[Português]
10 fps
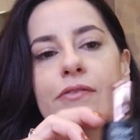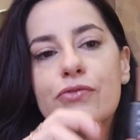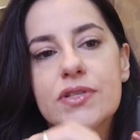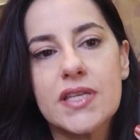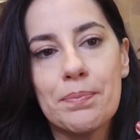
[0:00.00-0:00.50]

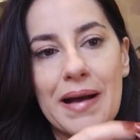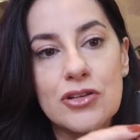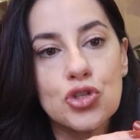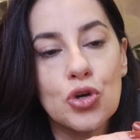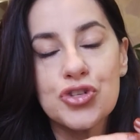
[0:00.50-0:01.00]
Você
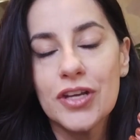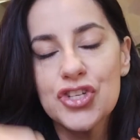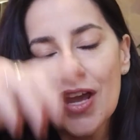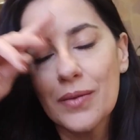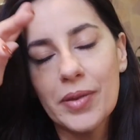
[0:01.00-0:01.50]
passou...
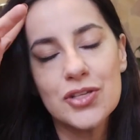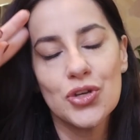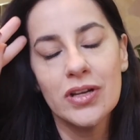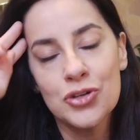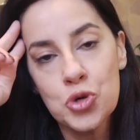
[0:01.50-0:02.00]
Gente, é
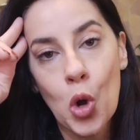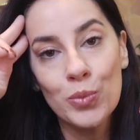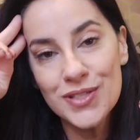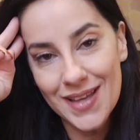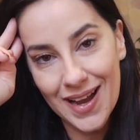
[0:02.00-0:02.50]
impressionante
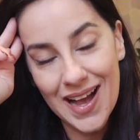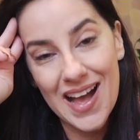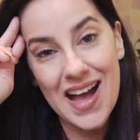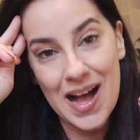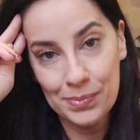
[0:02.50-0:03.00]
como seca
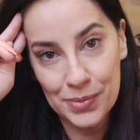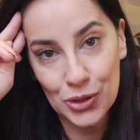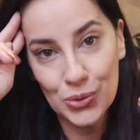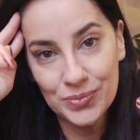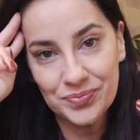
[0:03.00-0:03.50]

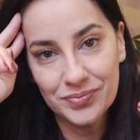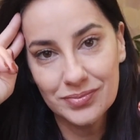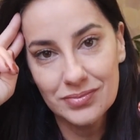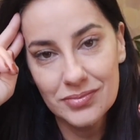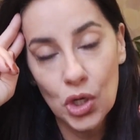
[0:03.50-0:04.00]
rápido
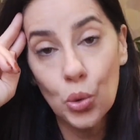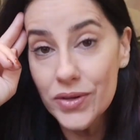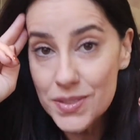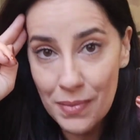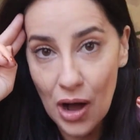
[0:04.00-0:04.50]
o
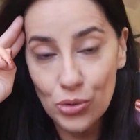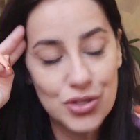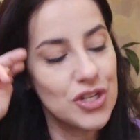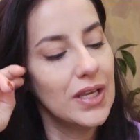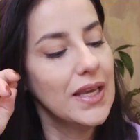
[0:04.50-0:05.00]

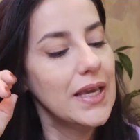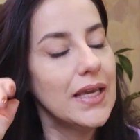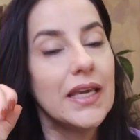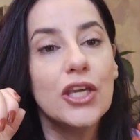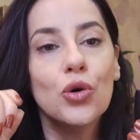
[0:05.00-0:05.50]
esmalte
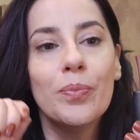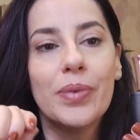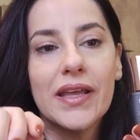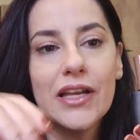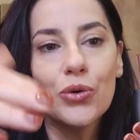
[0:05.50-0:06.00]
e o
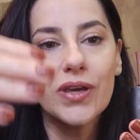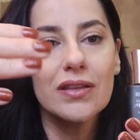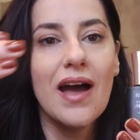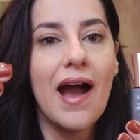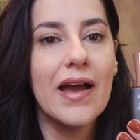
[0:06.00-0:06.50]
brilho que
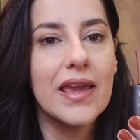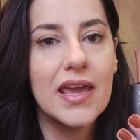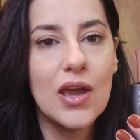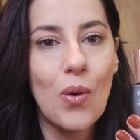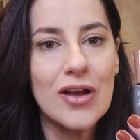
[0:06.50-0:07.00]
dá.
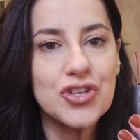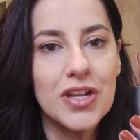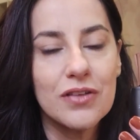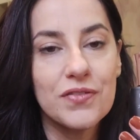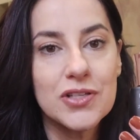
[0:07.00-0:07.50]
Eu
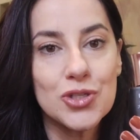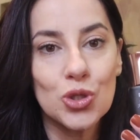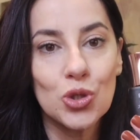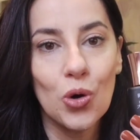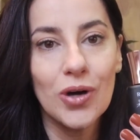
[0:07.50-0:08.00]
achei que
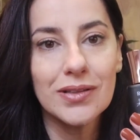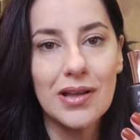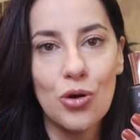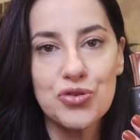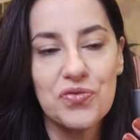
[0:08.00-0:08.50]
fez
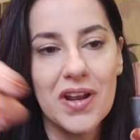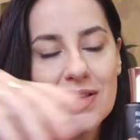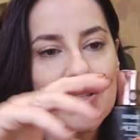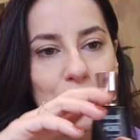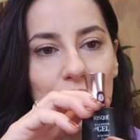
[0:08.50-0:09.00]
total
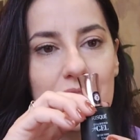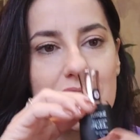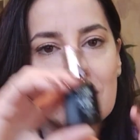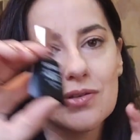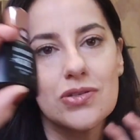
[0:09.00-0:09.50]
diferença, eu não fico
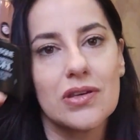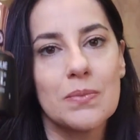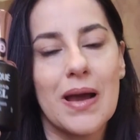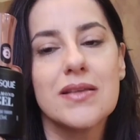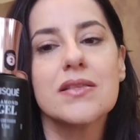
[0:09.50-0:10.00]
sem isso aqui
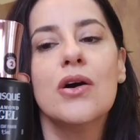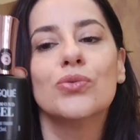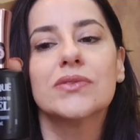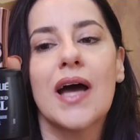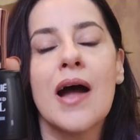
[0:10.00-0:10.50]
mais
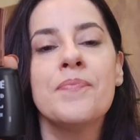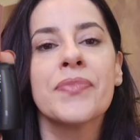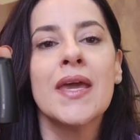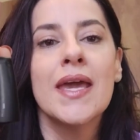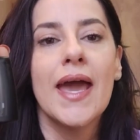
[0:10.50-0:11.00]
não, tá?
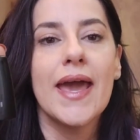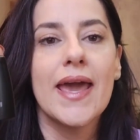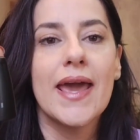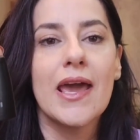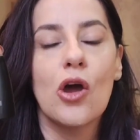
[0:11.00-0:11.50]

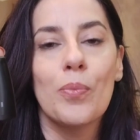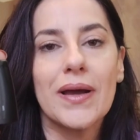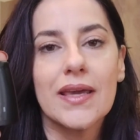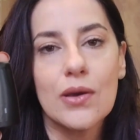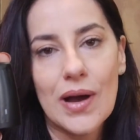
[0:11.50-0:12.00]
É, eu
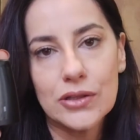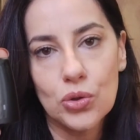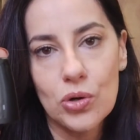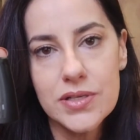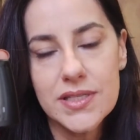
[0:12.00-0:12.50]
paguei
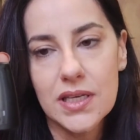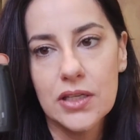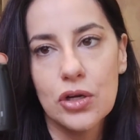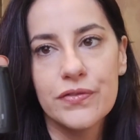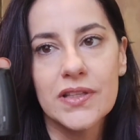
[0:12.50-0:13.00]

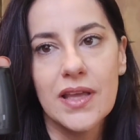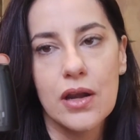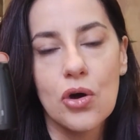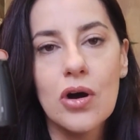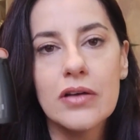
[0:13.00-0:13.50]

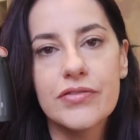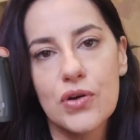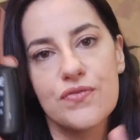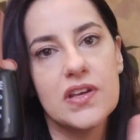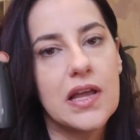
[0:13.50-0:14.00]
R$14,99,
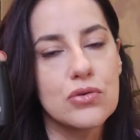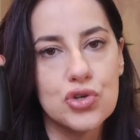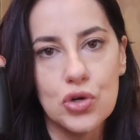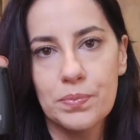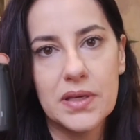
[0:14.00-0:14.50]
eu vi lá no
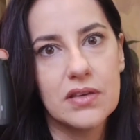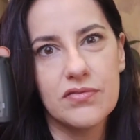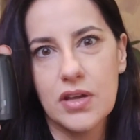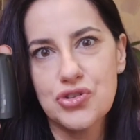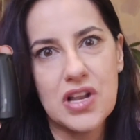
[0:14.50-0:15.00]
Shopee que
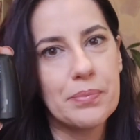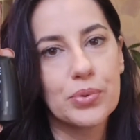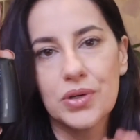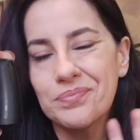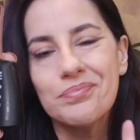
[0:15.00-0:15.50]
vende lá
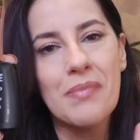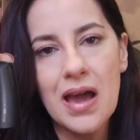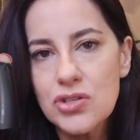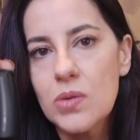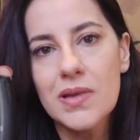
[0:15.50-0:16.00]
por
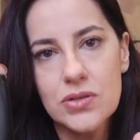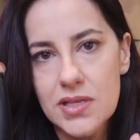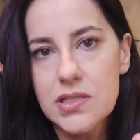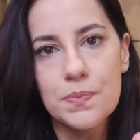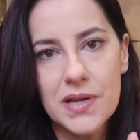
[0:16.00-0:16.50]
mais ou menos
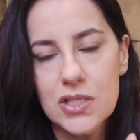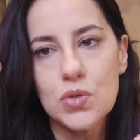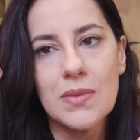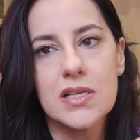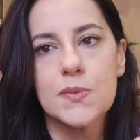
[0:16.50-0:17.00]
esse
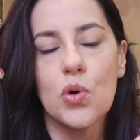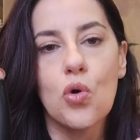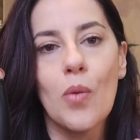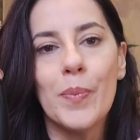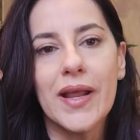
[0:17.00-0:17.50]
preço mesmo. Eu
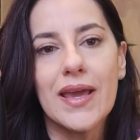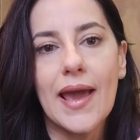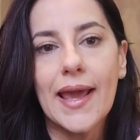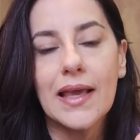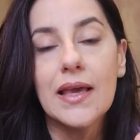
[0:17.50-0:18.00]
comprei
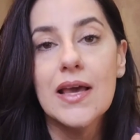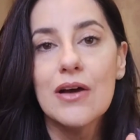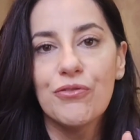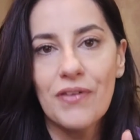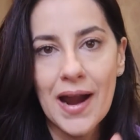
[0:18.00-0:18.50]
em
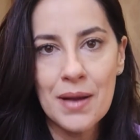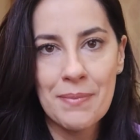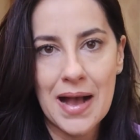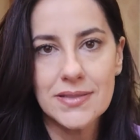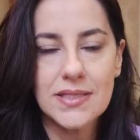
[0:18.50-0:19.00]

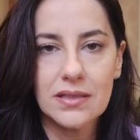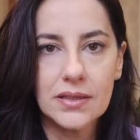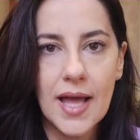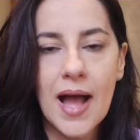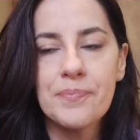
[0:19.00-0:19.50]
farmácia,
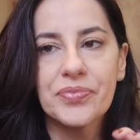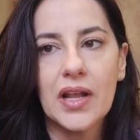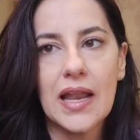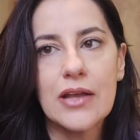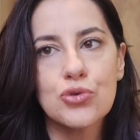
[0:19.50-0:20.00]
tá?
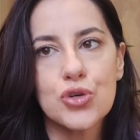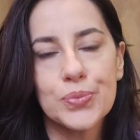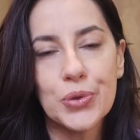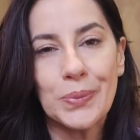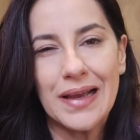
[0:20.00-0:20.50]
Lá no
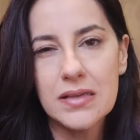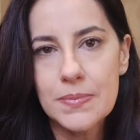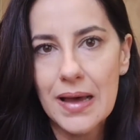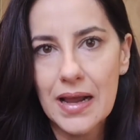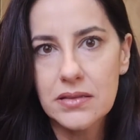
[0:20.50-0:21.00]
Shopee o mais
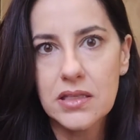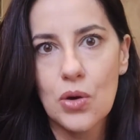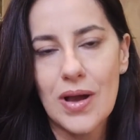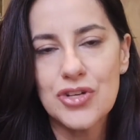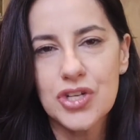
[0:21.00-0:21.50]
barato que
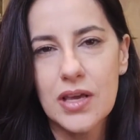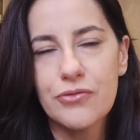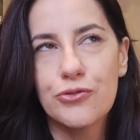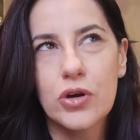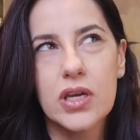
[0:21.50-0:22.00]
eu
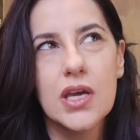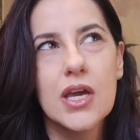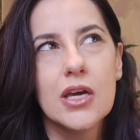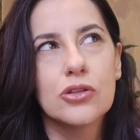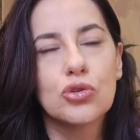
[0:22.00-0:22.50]
achei foi
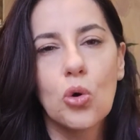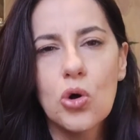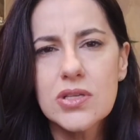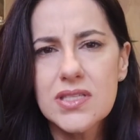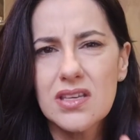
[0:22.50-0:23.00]

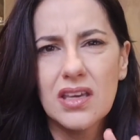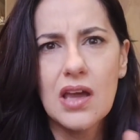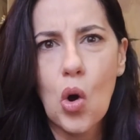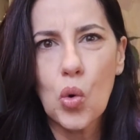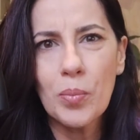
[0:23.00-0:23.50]
12 e
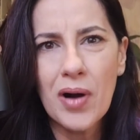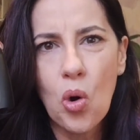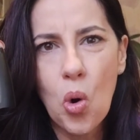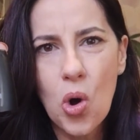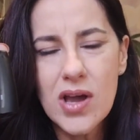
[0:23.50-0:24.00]
alguma
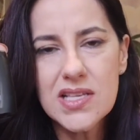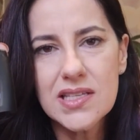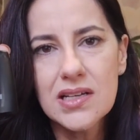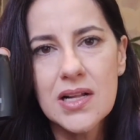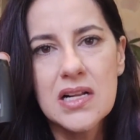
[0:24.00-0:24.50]

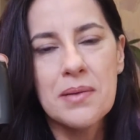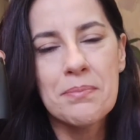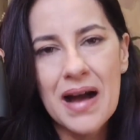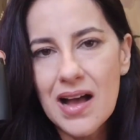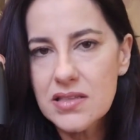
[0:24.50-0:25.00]
coisa,
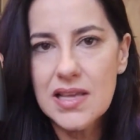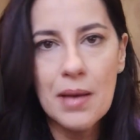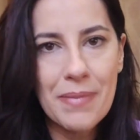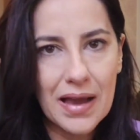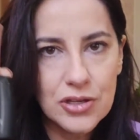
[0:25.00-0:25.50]
mas
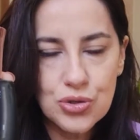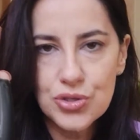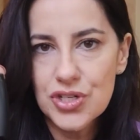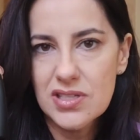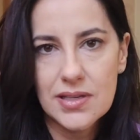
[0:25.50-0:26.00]
abaixo
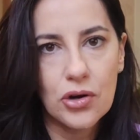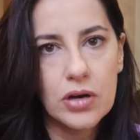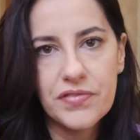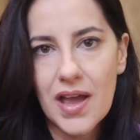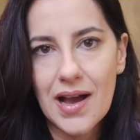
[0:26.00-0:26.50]
de
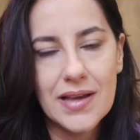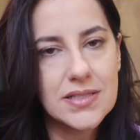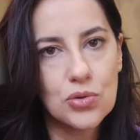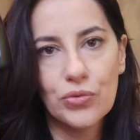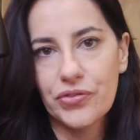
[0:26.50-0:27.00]
R$19,00
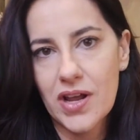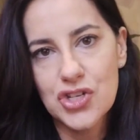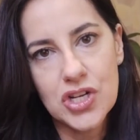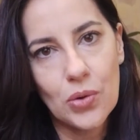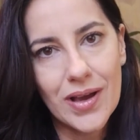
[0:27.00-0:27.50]
reais o
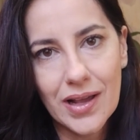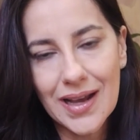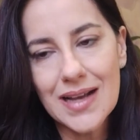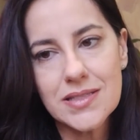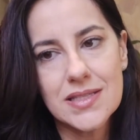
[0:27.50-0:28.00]
frete não é
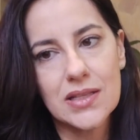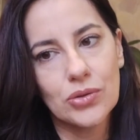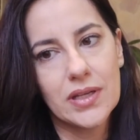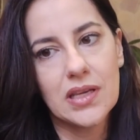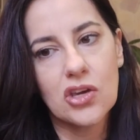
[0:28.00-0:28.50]
grátis, então
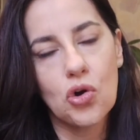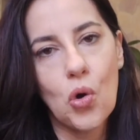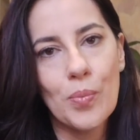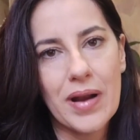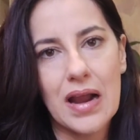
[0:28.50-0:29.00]
teria que
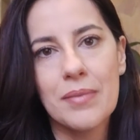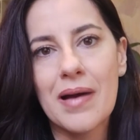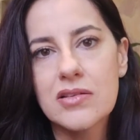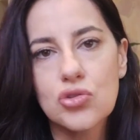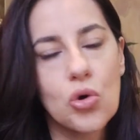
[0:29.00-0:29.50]
comprar
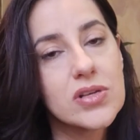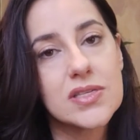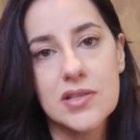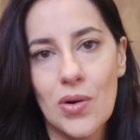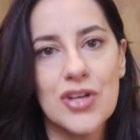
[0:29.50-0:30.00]
mais
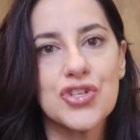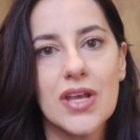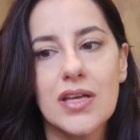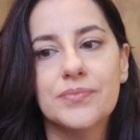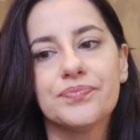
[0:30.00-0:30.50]
coisas, não
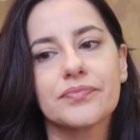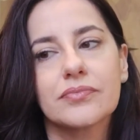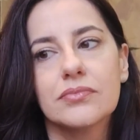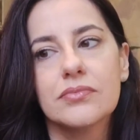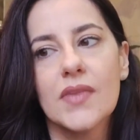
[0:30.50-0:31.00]
achei
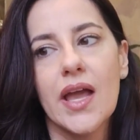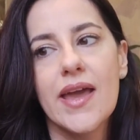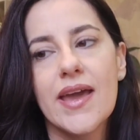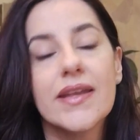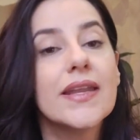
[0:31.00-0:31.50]

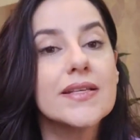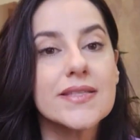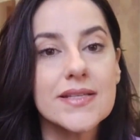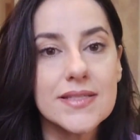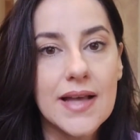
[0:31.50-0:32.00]
é
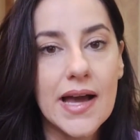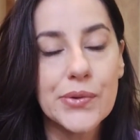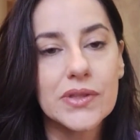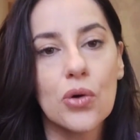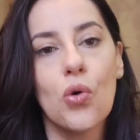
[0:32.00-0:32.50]
necessário,
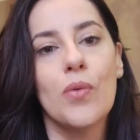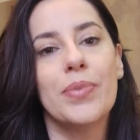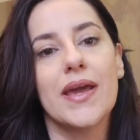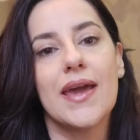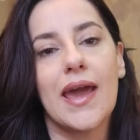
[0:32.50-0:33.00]
então
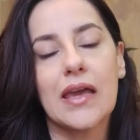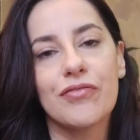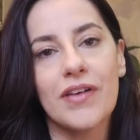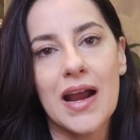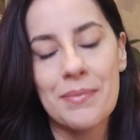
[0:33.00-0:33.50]
comprei em
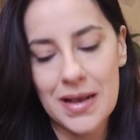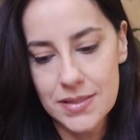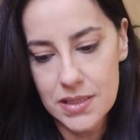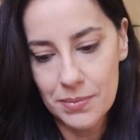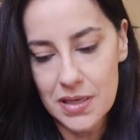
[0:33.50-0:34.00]

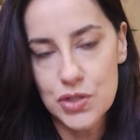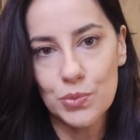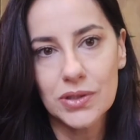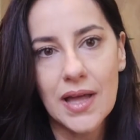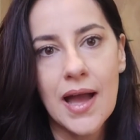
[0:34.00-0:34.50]
farmácia
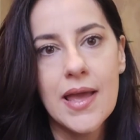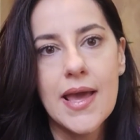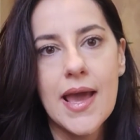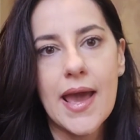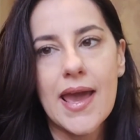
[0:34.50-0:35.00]
mesmo, tá?
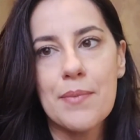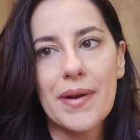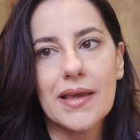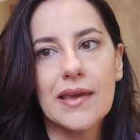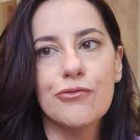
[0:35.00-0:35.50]
É,
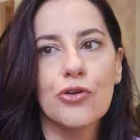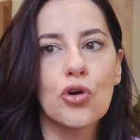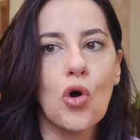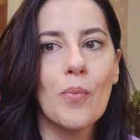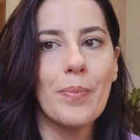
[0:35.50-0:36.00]
para quem for
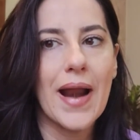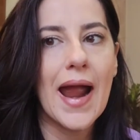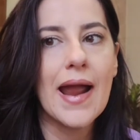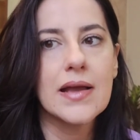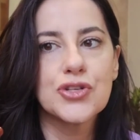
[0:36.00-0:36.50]

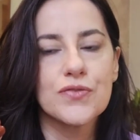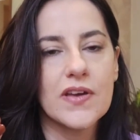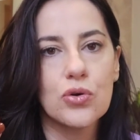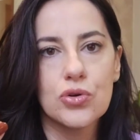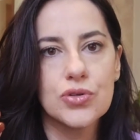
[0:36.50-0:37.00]
comprar,
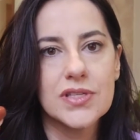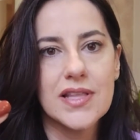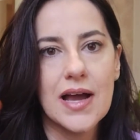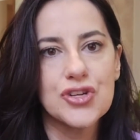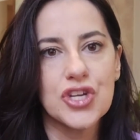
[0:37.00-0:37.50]
tiver
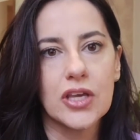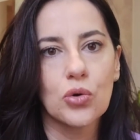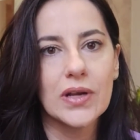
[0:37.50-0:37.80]
curiosidade em